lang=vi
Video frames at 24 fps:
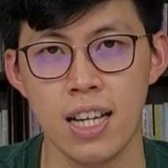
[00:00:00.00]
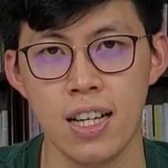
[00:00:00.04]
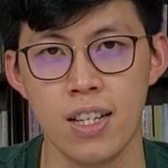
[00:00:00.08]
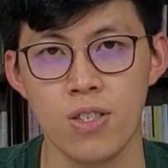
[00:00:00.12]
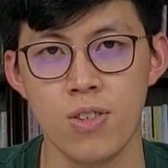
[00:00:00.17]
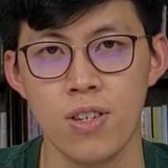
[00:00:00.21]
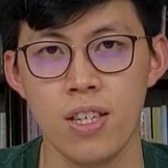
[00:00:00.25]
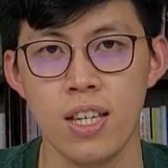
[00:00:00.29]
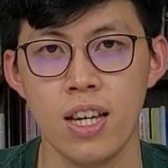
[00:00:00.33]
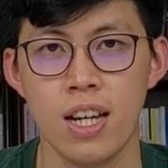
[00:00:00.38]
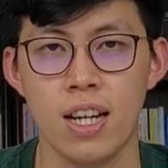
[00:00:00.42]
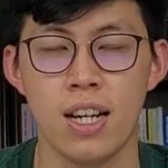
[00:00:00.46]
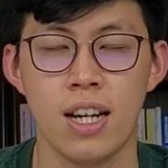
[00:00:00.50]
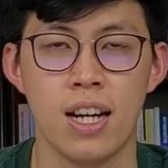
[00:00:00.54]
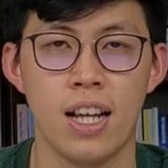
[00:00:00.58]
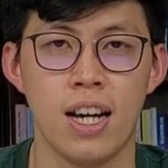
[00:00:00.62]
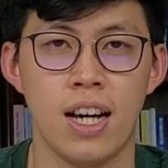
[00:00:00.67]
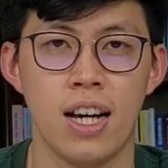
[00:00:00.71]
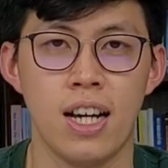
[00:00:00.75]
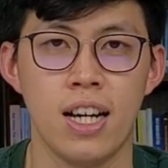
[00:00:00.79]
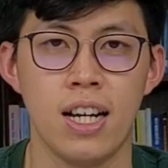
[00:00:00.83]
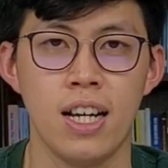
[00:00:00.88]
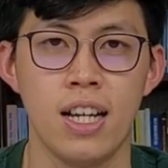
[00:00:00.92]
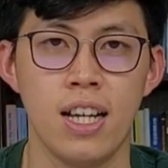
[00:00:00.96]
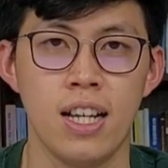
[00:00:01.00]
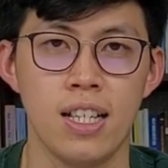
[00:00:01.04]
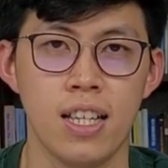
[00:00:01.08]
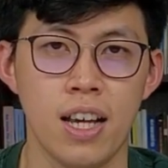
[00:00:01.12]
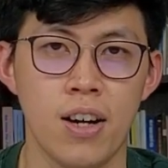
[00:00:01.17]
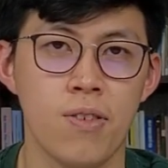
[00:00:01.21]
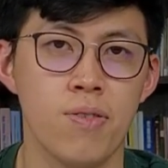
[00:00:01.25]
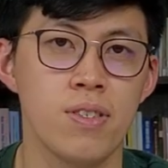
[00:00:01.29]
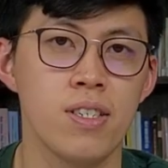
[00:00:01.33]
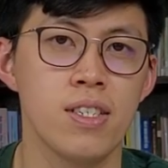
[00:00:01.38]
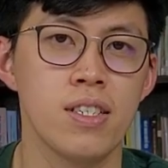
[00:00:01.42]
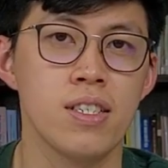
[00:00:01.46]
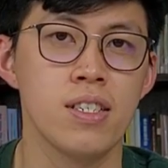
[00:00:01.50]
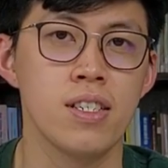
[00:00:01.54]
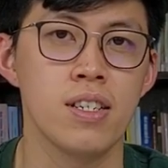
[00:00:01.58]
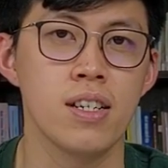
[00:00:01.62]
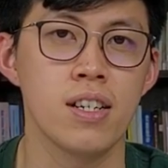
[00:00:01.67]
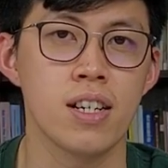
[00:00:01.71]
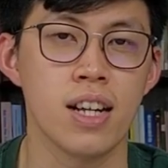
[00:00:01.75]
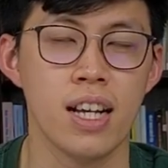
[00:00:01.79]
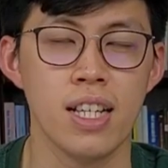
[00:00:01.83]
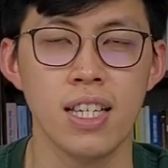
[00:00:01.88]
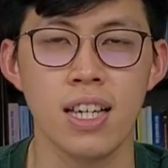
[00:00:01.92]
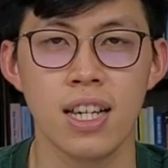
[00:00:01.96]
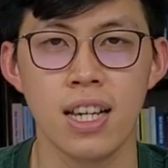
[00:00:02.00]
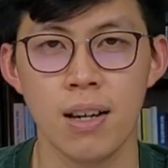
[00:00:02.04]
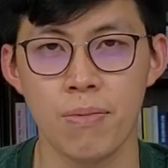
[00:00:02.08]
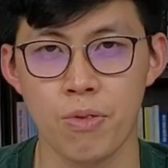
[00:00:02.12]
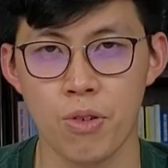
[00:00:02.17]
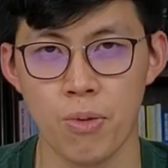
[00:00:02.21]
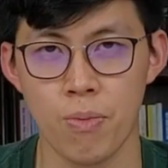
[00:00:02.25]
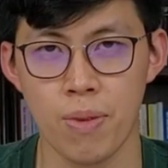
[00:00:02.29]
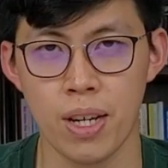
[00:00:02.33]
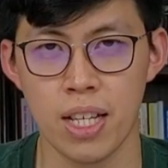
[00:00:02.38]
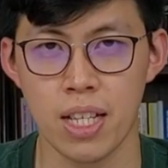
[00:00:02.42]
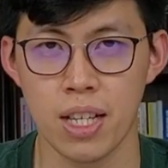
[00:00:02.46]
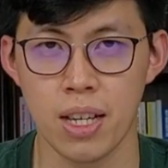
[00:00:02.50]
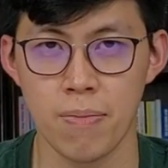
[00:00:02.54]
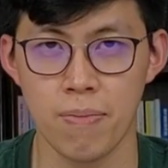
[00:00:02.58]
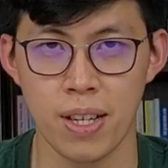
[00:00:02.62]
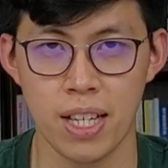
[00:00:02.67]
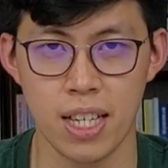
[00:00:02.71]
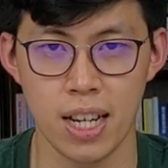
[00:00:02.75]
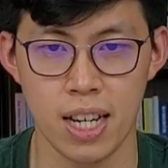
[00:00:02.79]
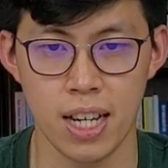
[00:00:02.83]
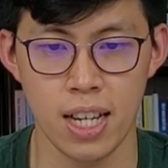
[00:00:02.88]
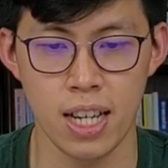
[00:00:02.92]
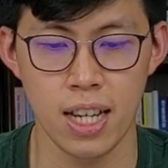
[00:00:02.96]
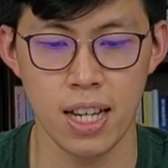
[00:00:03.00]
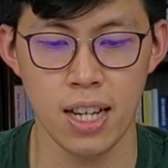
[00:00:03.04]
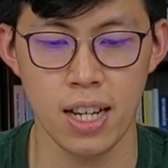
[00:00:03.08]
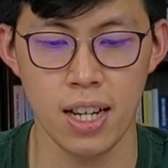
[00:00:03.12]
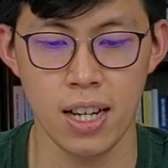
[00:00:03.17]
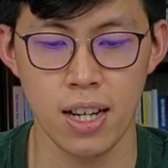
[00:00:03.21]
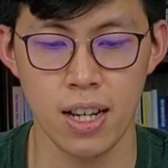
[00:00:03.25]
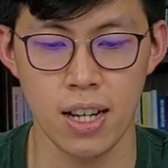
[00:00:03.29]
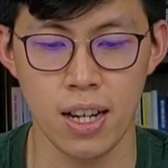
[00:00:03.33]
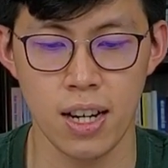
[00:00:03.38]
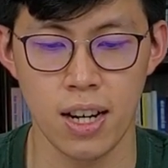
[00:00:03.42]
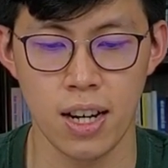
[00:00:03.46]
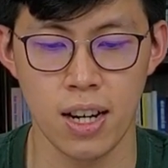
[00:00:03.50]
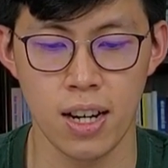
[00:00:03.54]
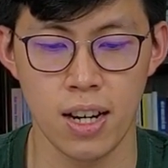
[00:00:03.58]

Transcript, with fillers: Tuy nhiên là theo như các thí nghiệm của mình thì mình thấy uh,